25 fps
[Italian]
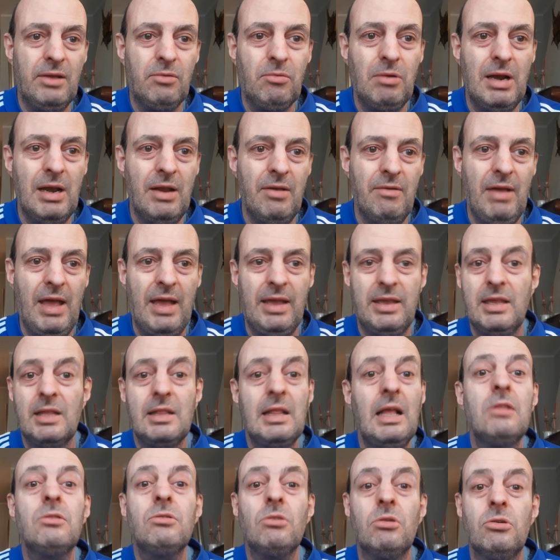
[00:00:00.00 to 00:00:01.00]
quelle vecchie,
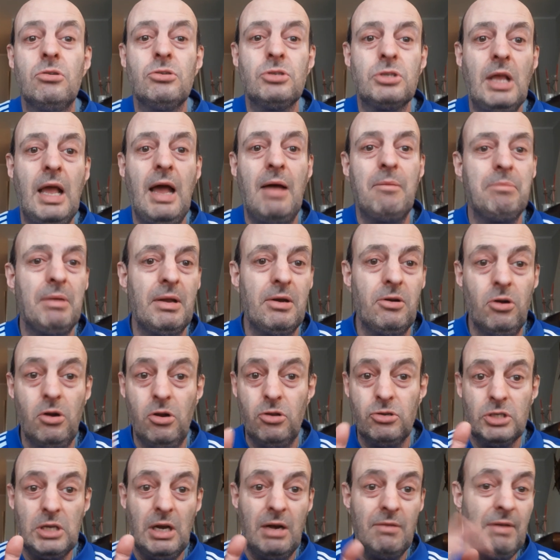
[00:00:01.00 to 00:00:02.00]
tanto non scappano, le
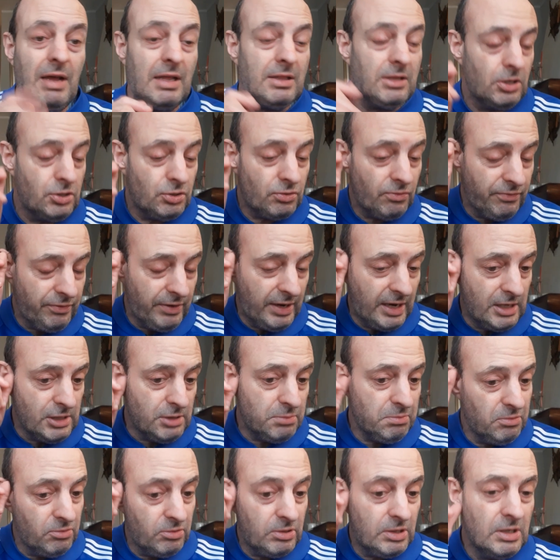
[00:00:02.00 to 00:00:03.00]
ho salvate su
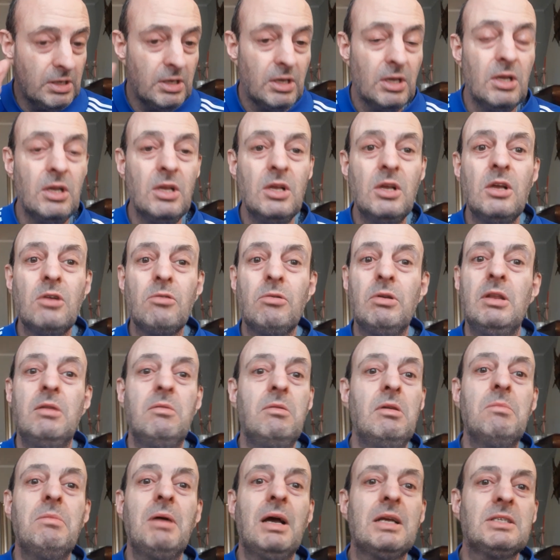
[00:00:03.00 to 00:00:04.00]
Facebook, quindi
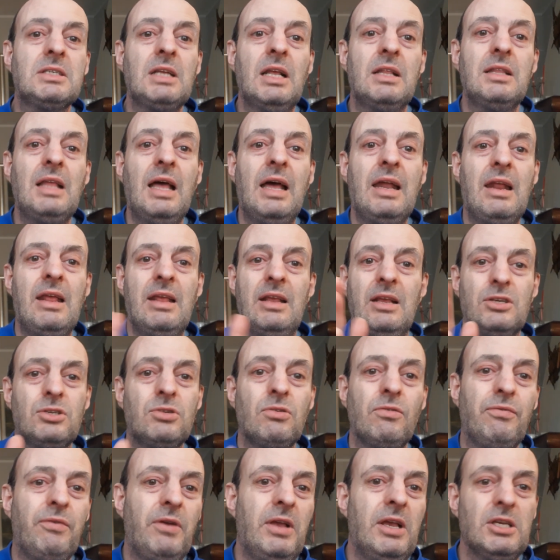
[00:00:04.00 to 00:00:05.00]
mi basta andare
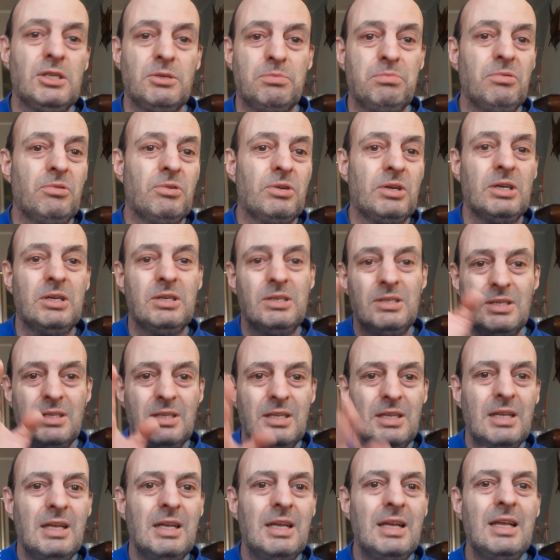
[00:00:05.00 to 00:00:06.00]
su Facebook
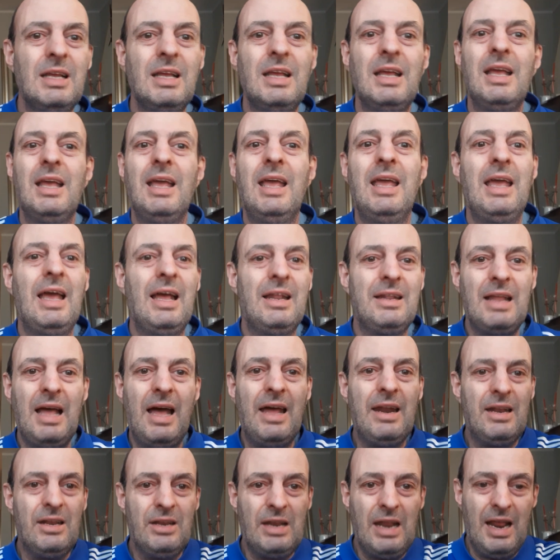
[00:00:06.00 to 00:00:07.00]
e
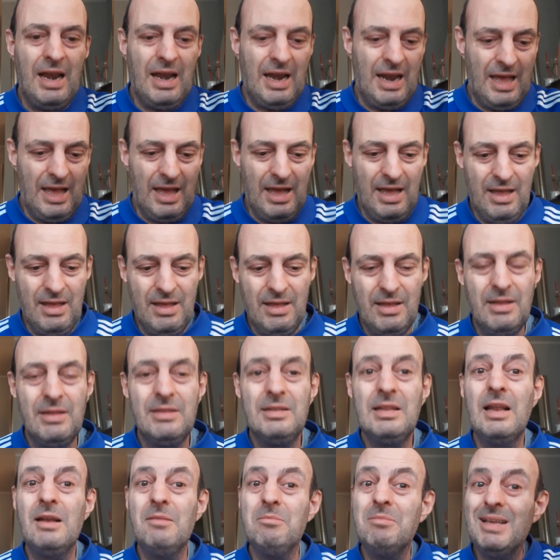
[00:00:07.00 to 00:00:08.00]
andare nella,
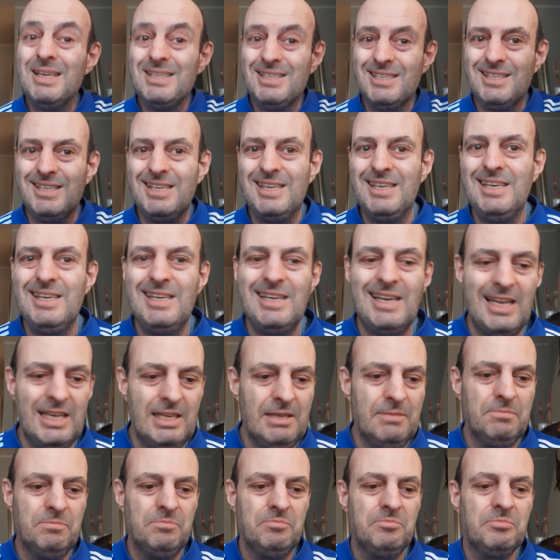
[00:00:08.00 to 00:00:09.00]
nel
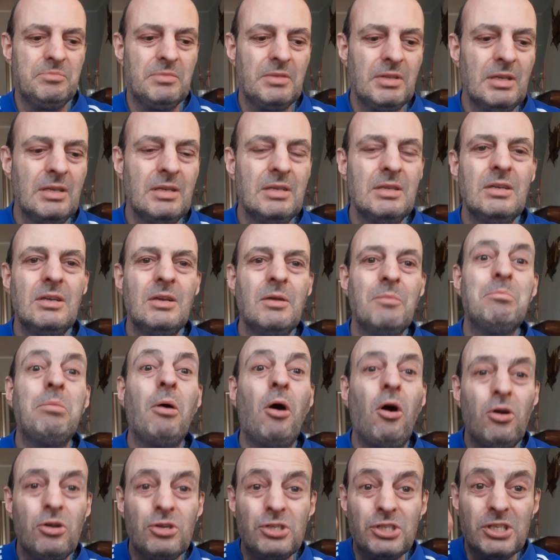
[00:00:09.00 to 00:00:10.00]
mensile
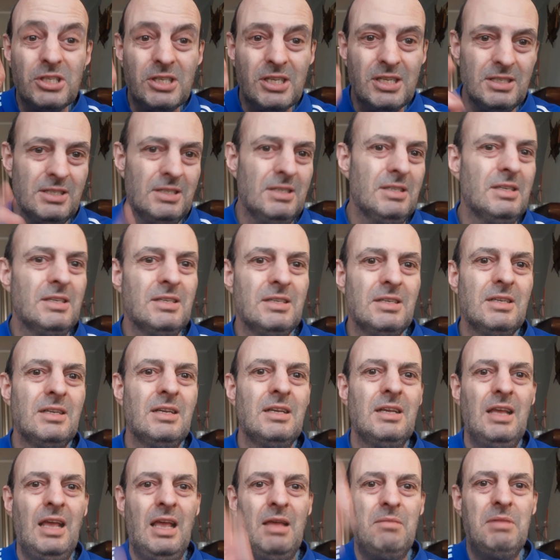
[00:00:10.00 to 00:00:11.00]
post
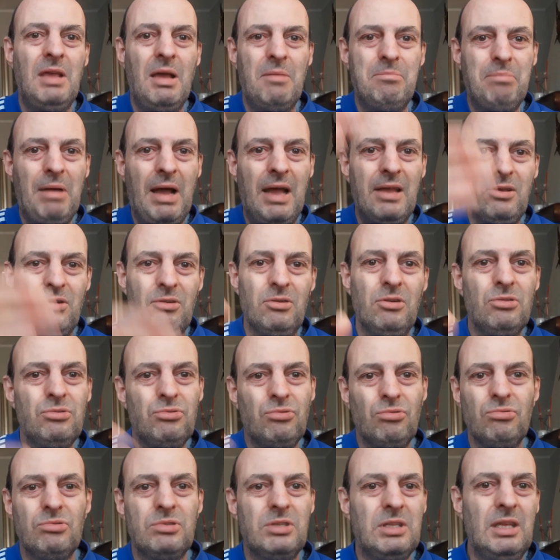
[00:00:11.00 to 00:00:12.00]
e mi appaiono
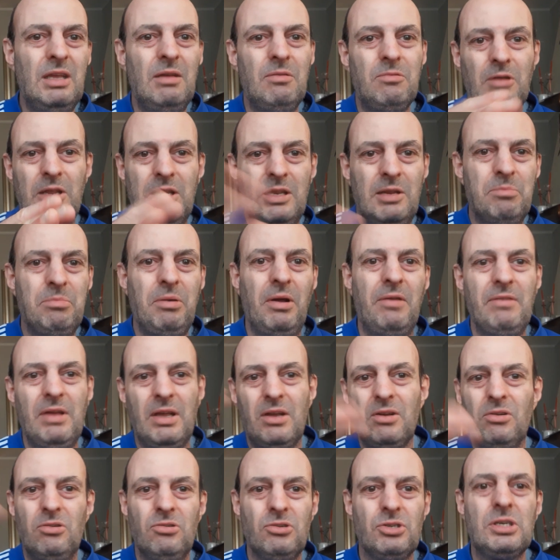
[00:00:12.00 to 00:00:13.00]
tutti e quindi poi
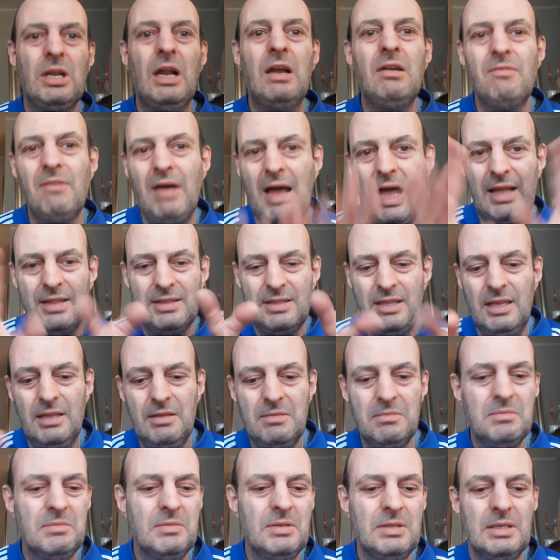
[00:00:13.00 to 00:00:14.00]
vengono
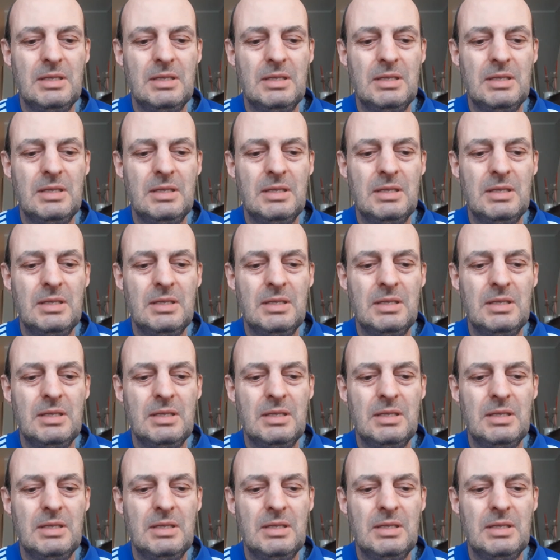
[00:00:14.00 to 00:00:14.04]
salvati